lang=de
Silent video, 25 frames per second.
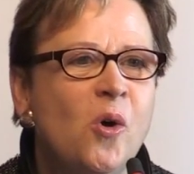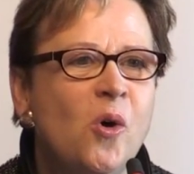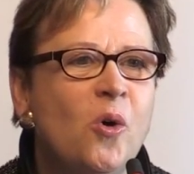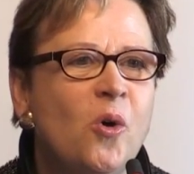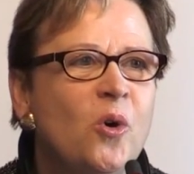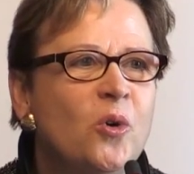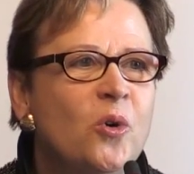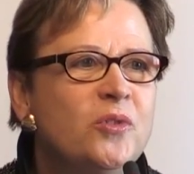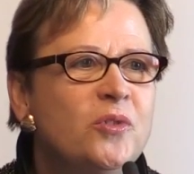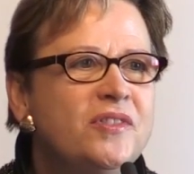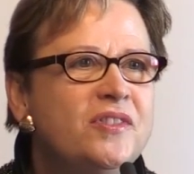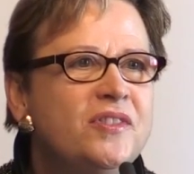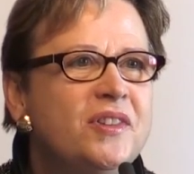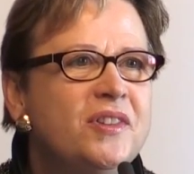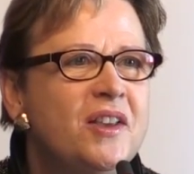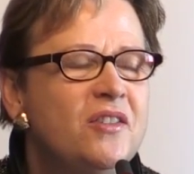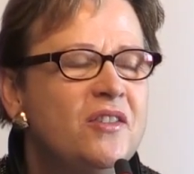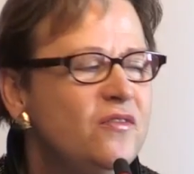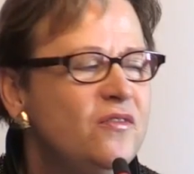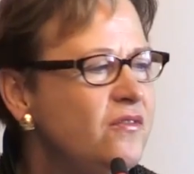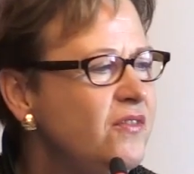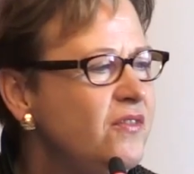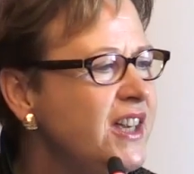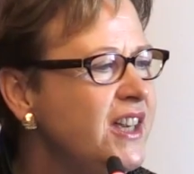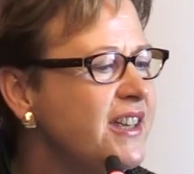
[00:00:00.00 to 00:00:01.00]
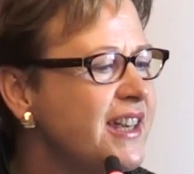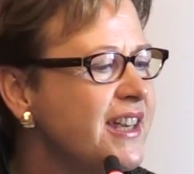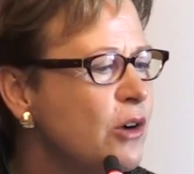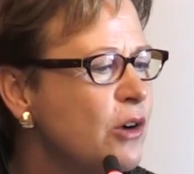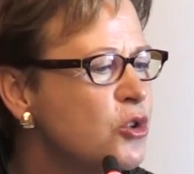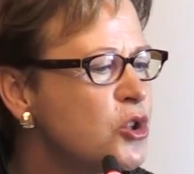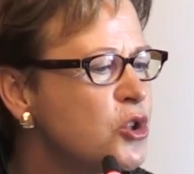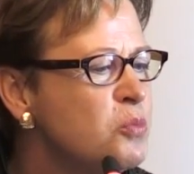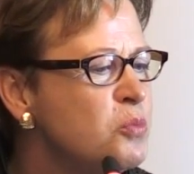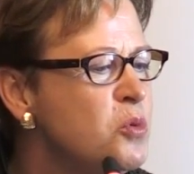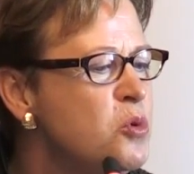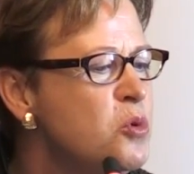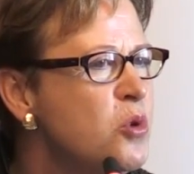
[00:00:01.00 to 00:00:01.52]
und ich
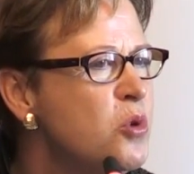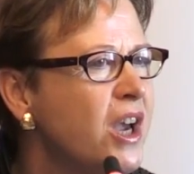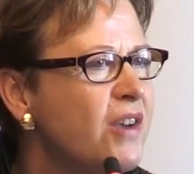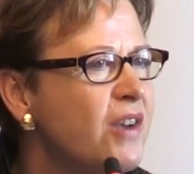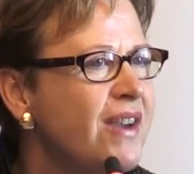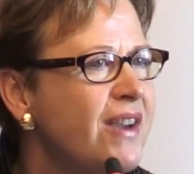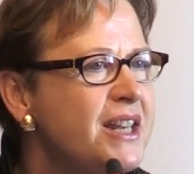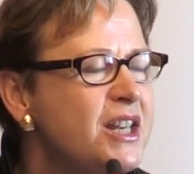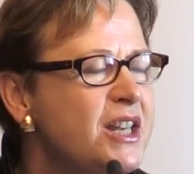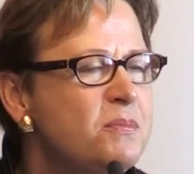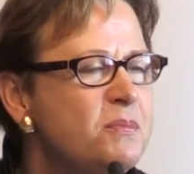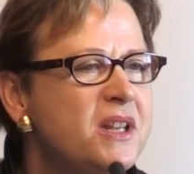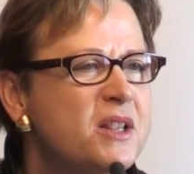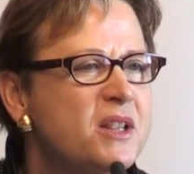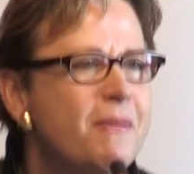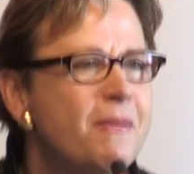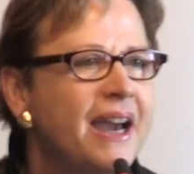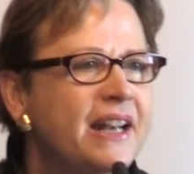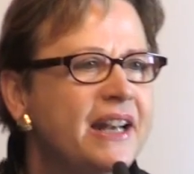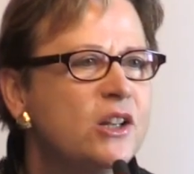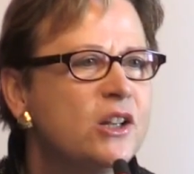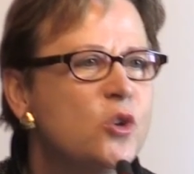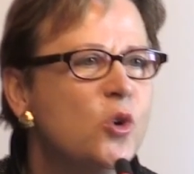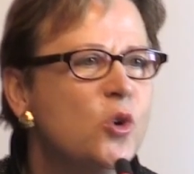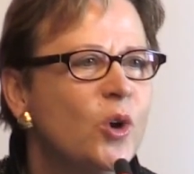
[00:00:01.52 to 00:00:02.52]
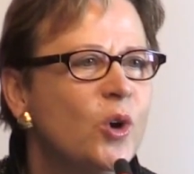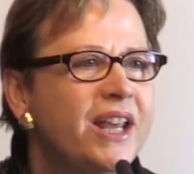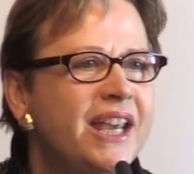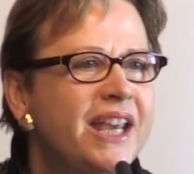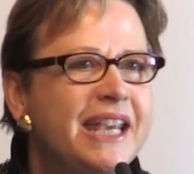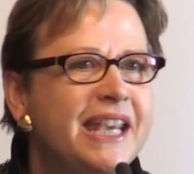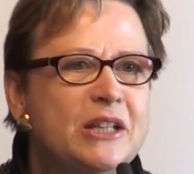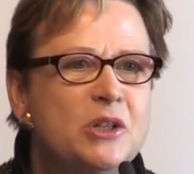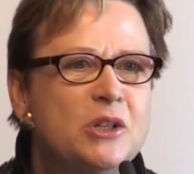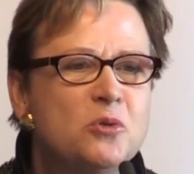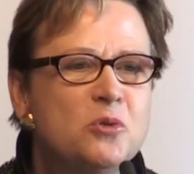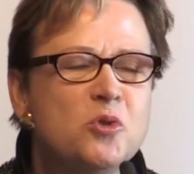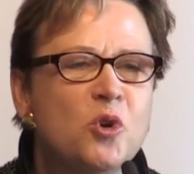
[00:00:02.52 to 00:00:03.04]
auch spüre, wenn ich mit meinen
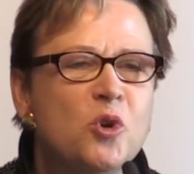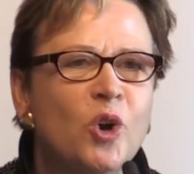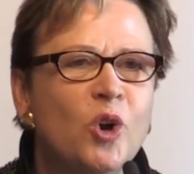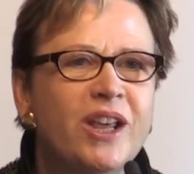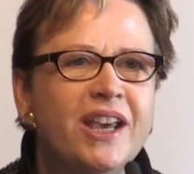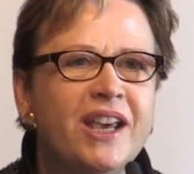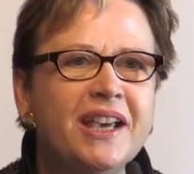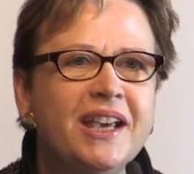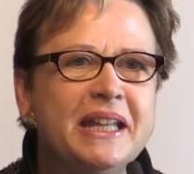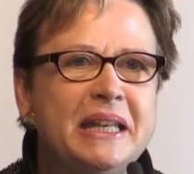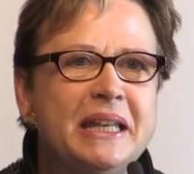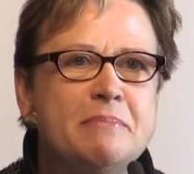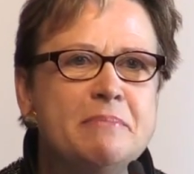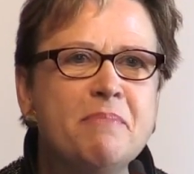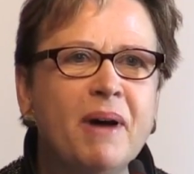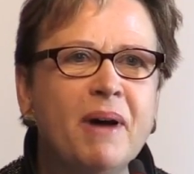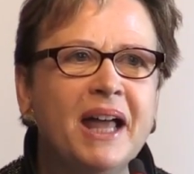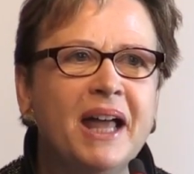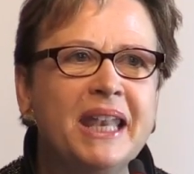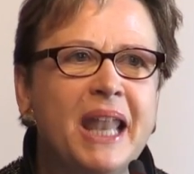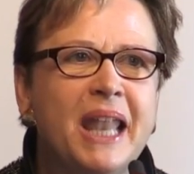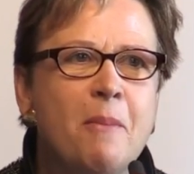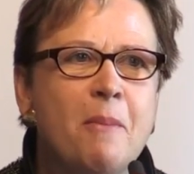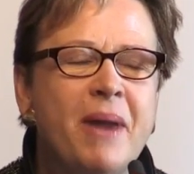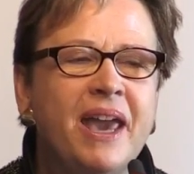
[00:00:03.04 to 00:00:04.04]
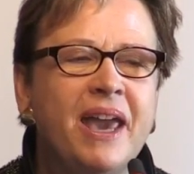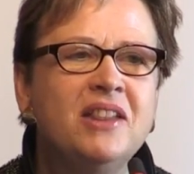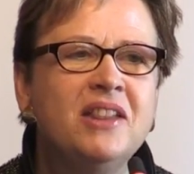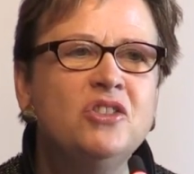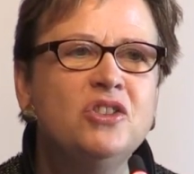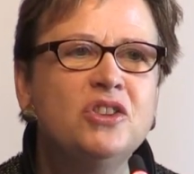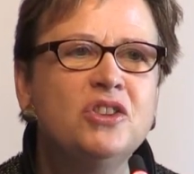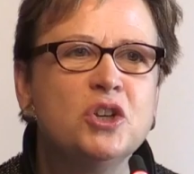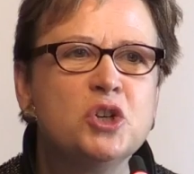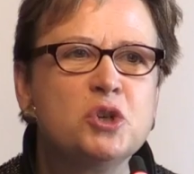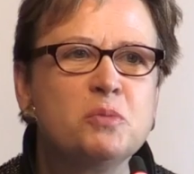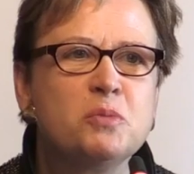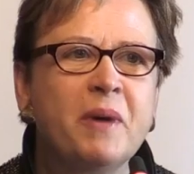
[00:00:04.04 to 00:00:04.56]
Kolleginnen und Kollegen im
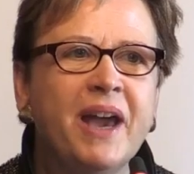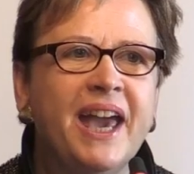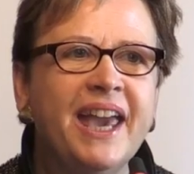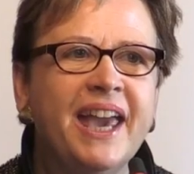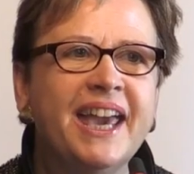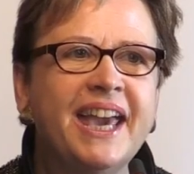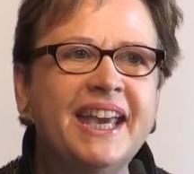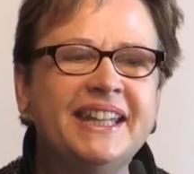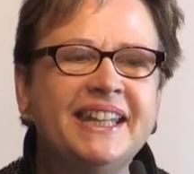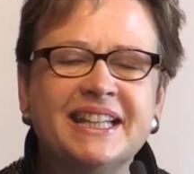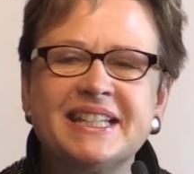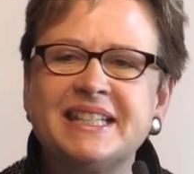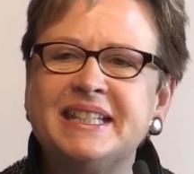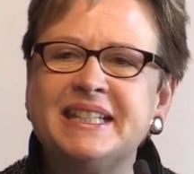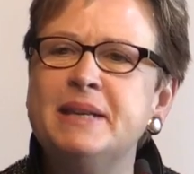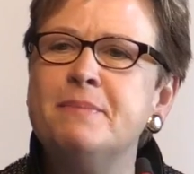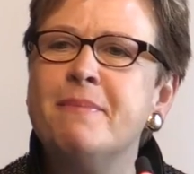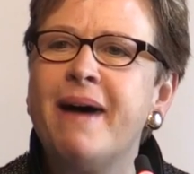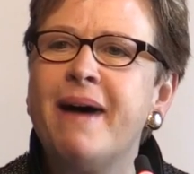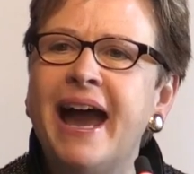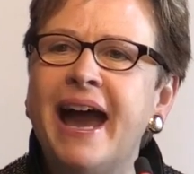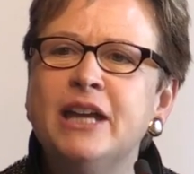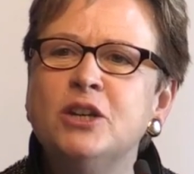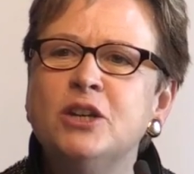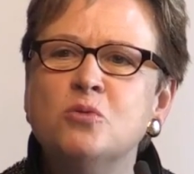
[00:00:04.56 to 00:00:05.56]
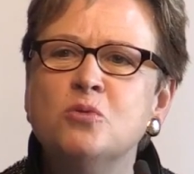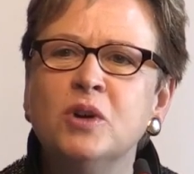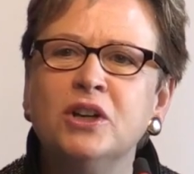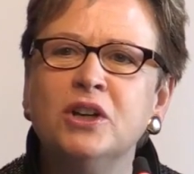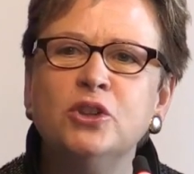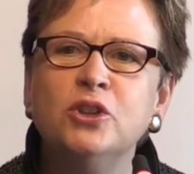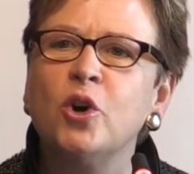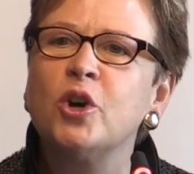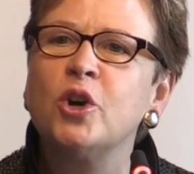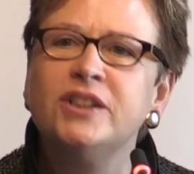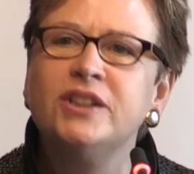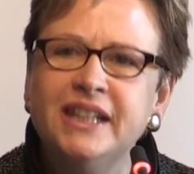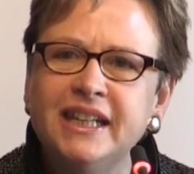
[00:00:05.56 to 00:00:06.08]
Parlament spreche, dass die Meinungen
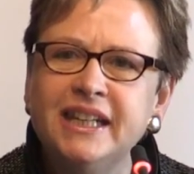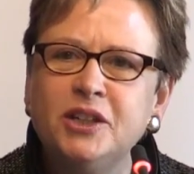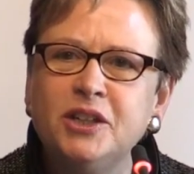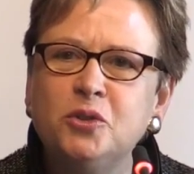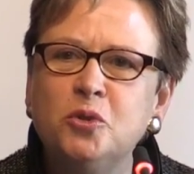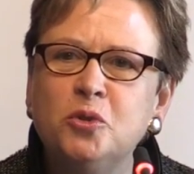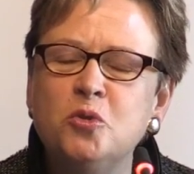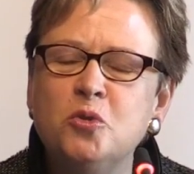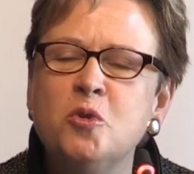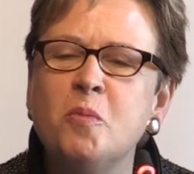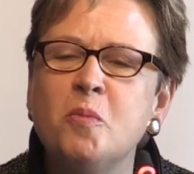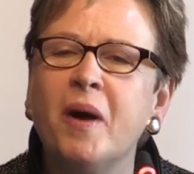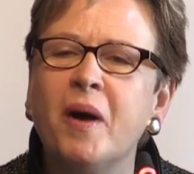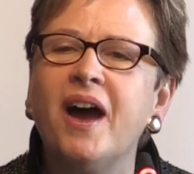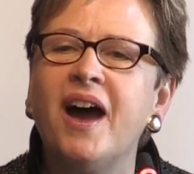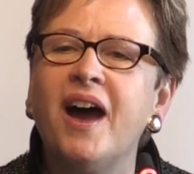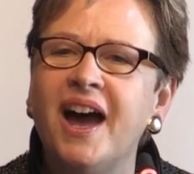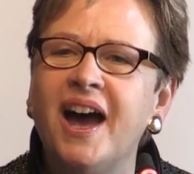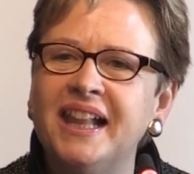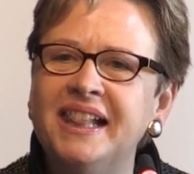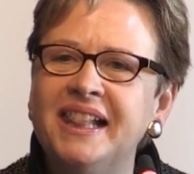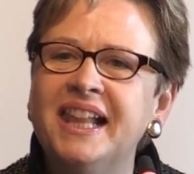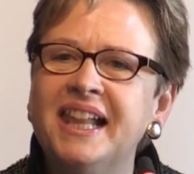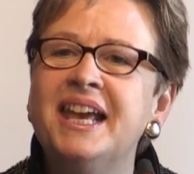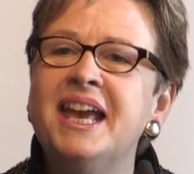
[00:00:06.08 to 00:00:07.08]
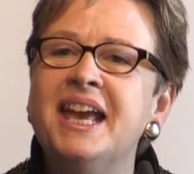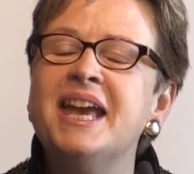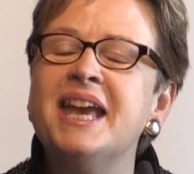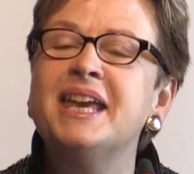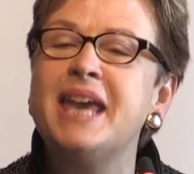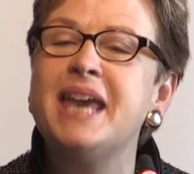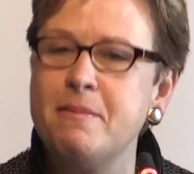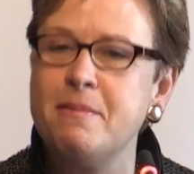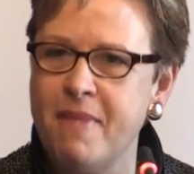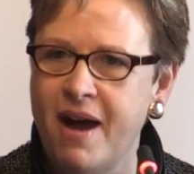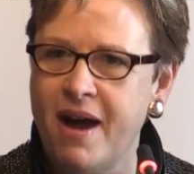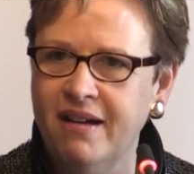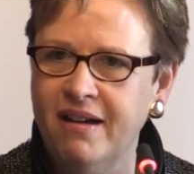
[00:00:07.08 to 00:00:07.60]
noch nicht überall
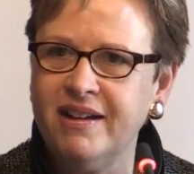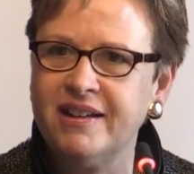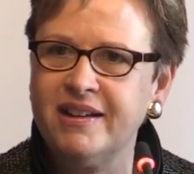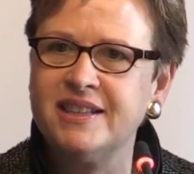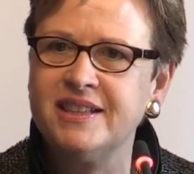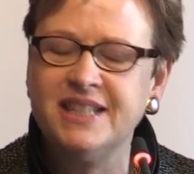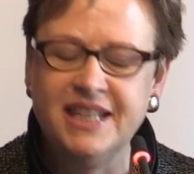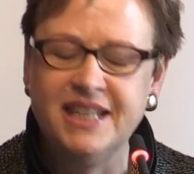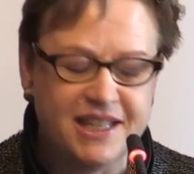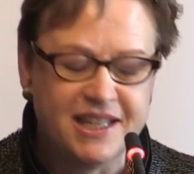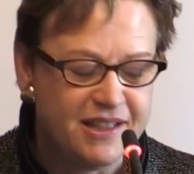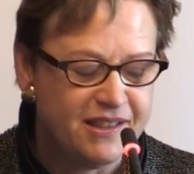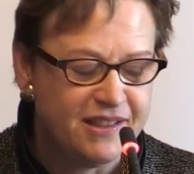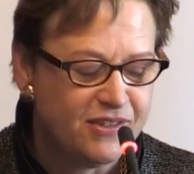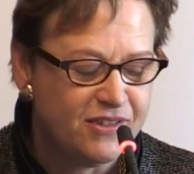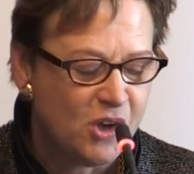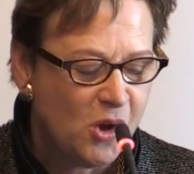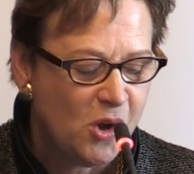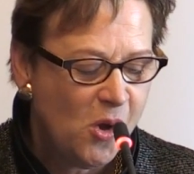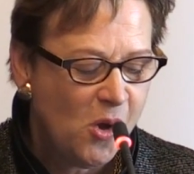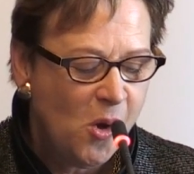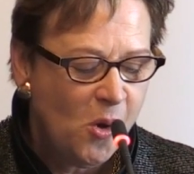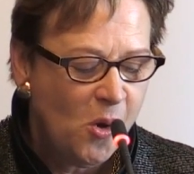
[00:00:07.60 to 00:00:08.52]
gemacht sind.